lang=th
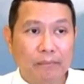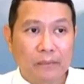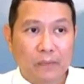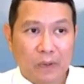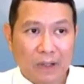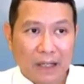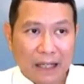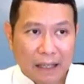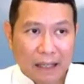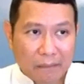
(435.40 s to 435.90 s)
เพ
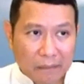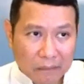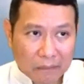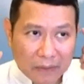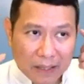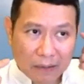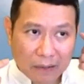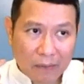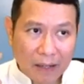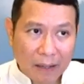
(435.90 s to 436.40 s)
ราะอะไรเพราะ
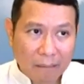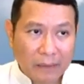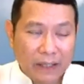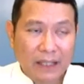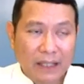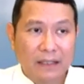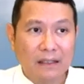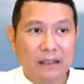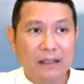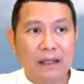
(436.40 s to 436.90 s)
ว่าความ
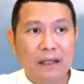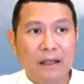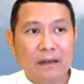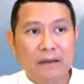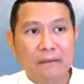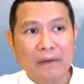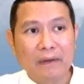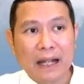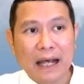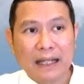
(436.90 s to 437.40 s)
คิด
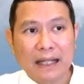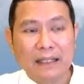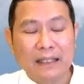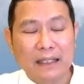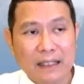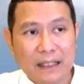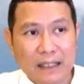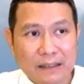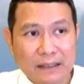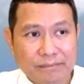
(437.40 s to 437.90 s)
เวลา
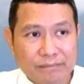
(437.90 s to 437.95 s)
ที่